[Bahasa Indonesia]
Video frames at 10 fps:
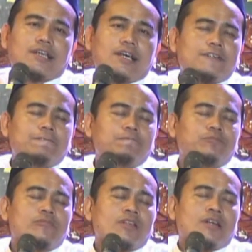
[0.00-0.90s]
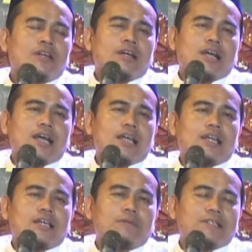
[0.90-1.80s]
datang
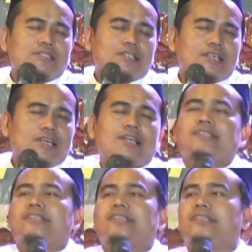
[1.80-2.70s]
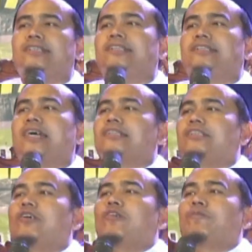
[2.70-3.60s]
anake panjenengan iki
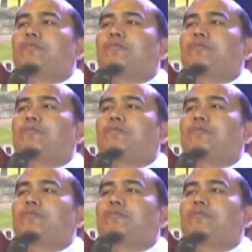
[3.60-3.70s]
dadi